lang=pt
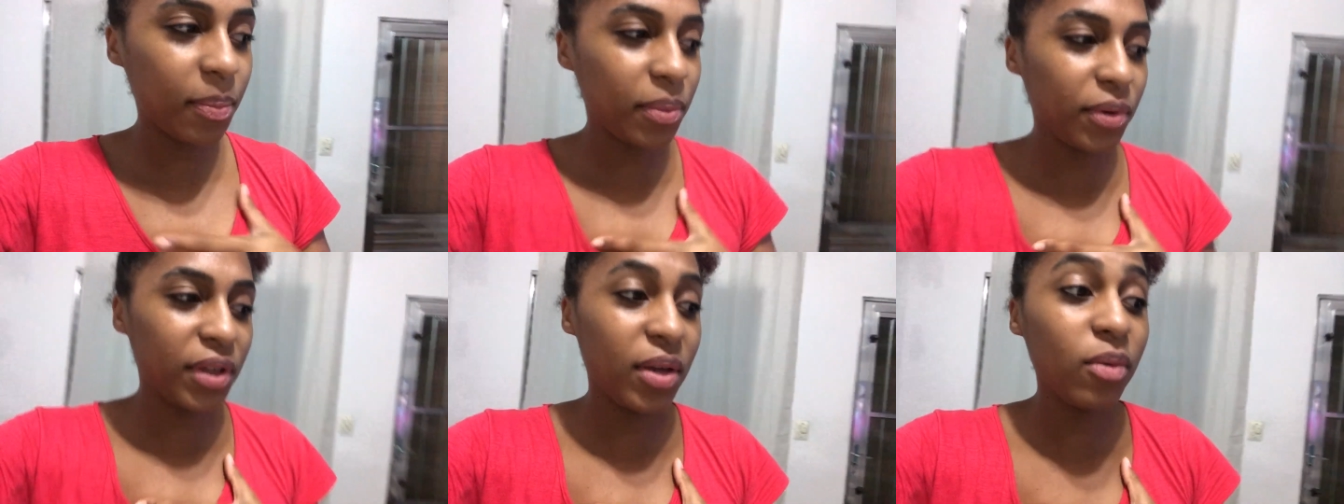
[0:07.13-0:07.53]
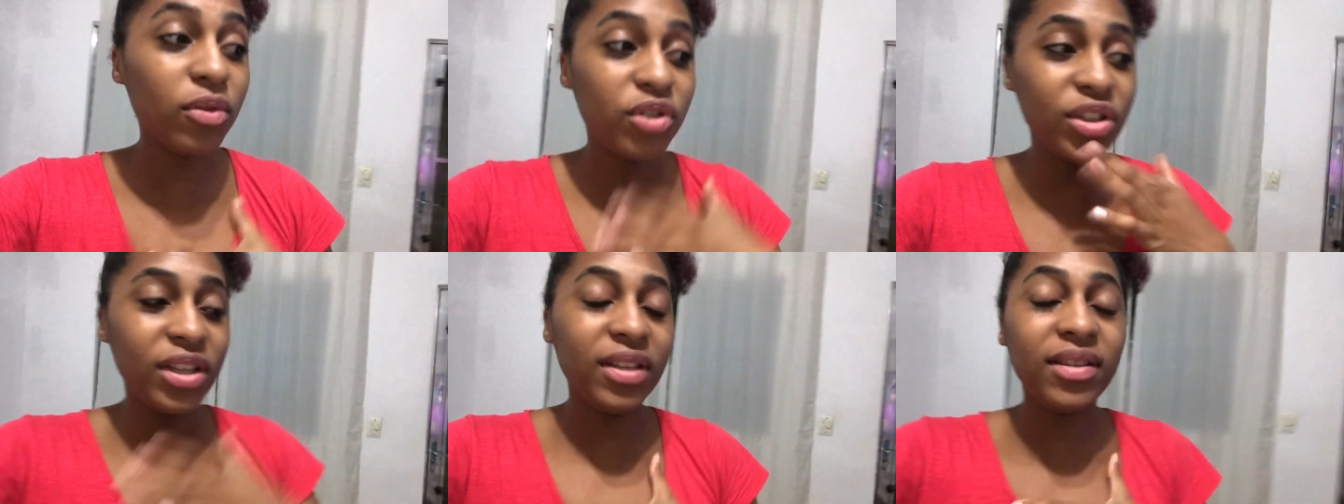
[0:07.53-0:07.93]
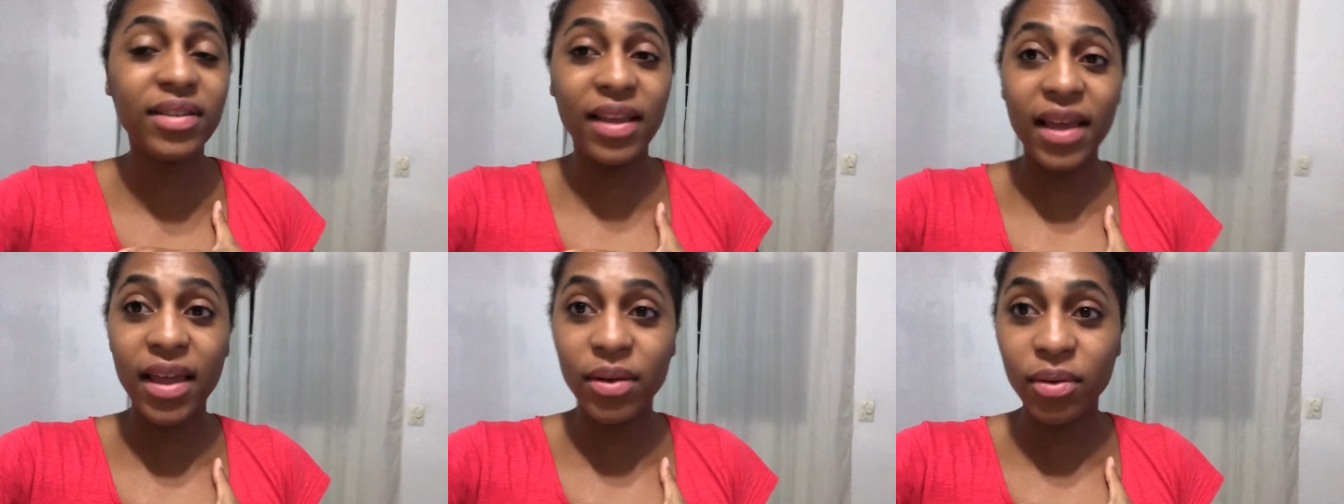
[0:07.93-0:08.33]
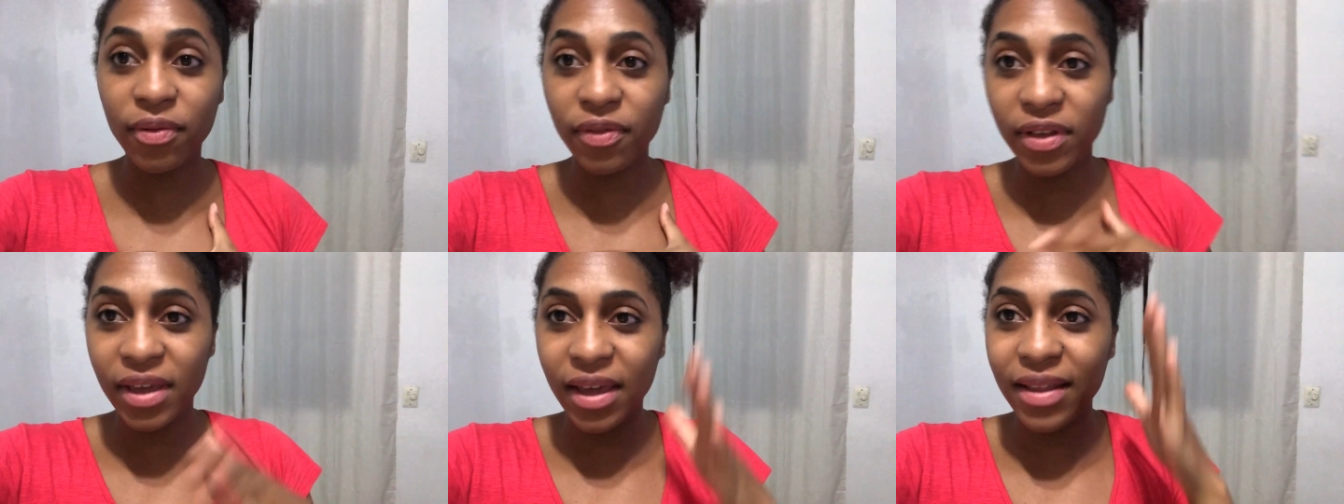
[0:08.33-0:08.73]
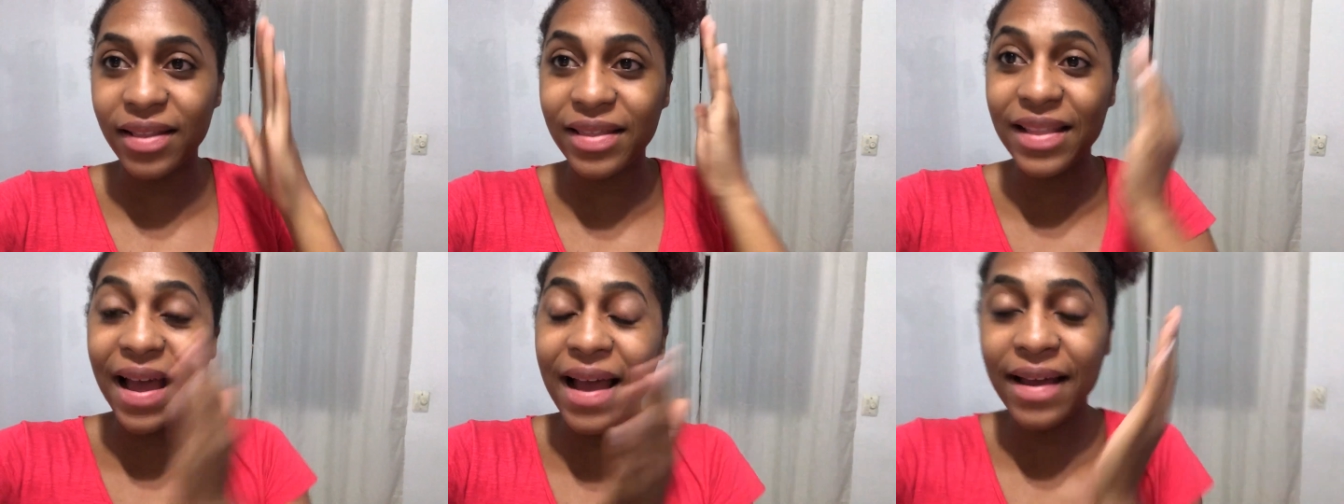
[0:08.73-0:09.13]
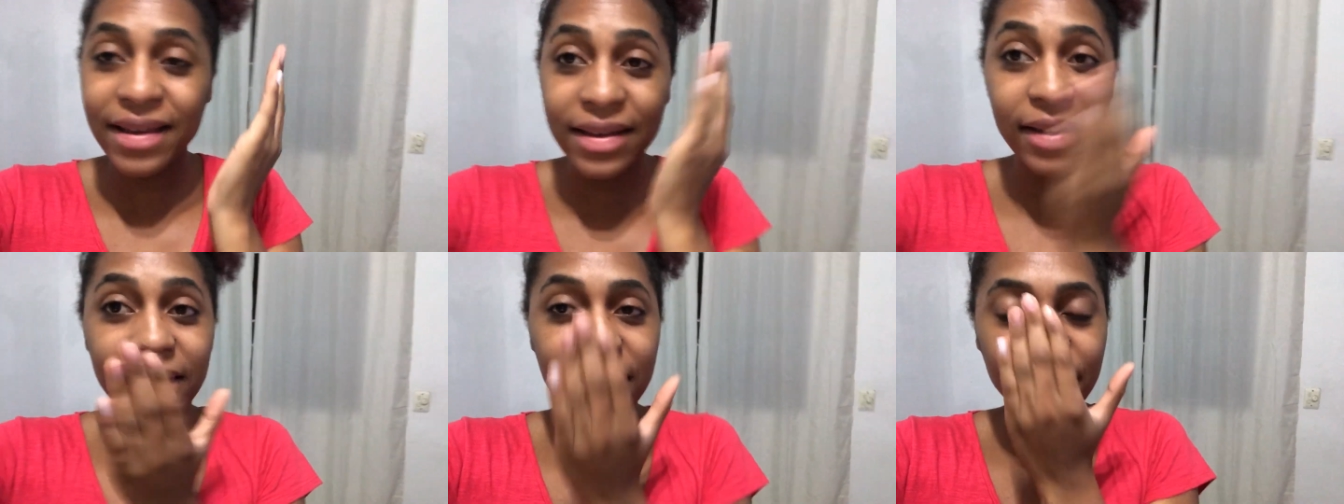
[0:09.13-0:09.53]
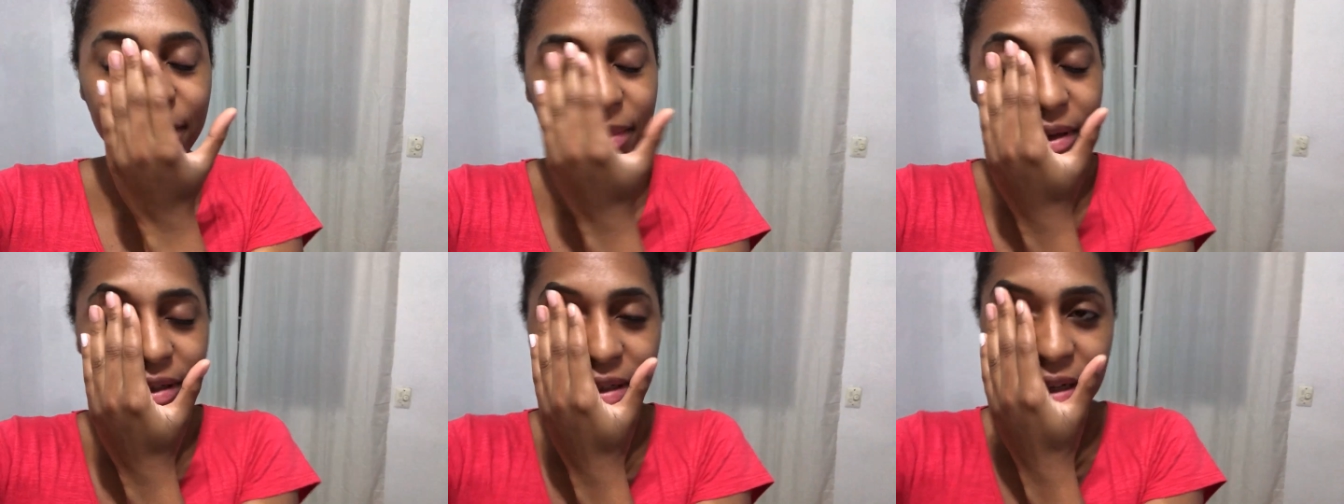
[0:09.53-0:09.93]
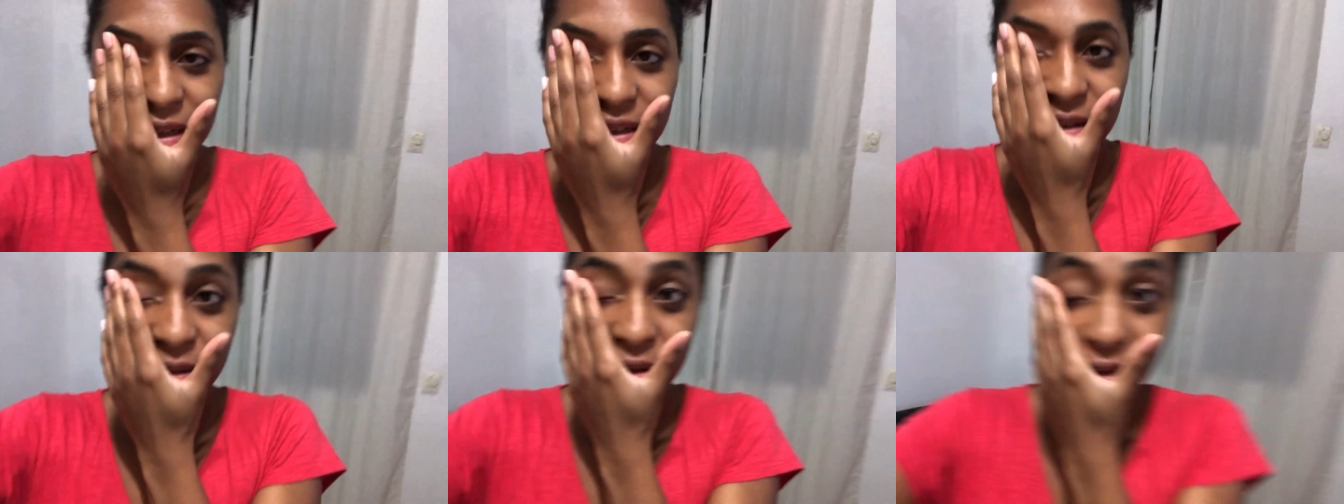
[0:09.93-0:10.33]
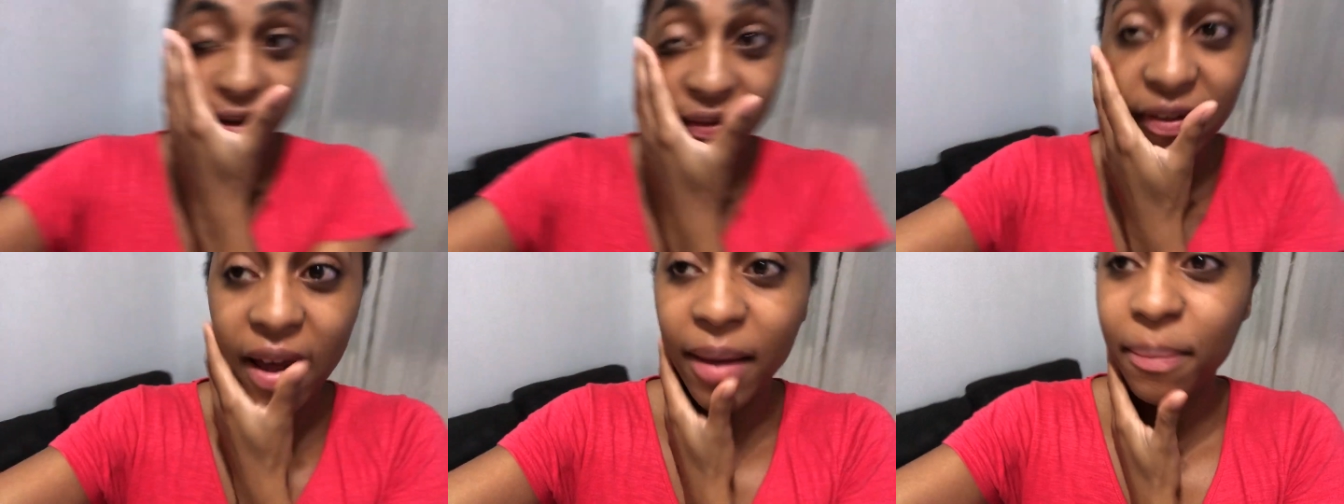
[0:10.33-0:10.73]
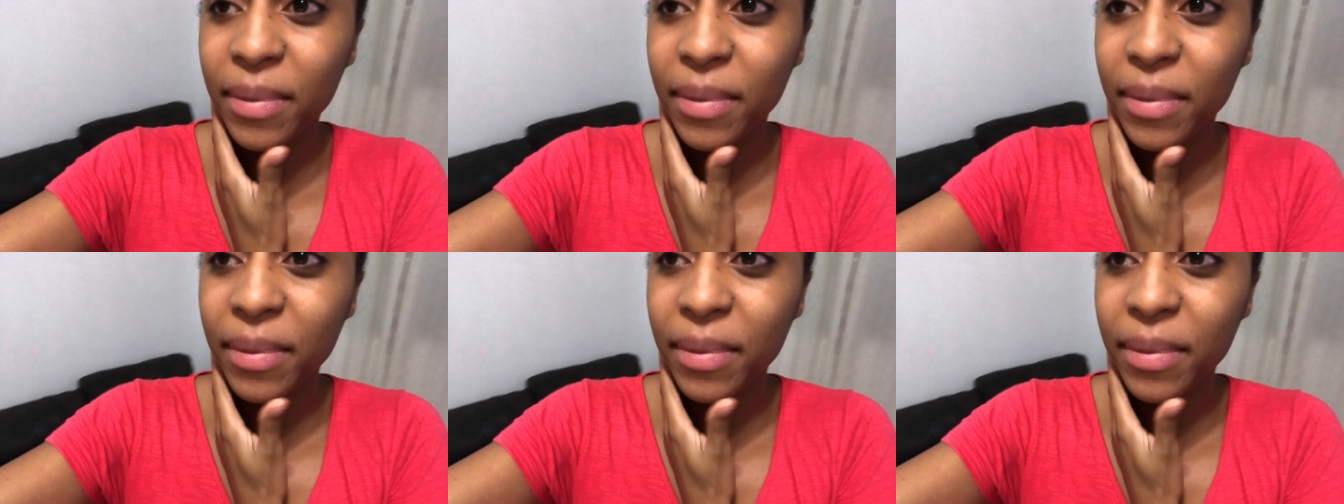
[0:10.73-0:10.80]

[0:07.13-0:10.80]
porque o dia inteiro eu fiquei na cama, gente, no sofá.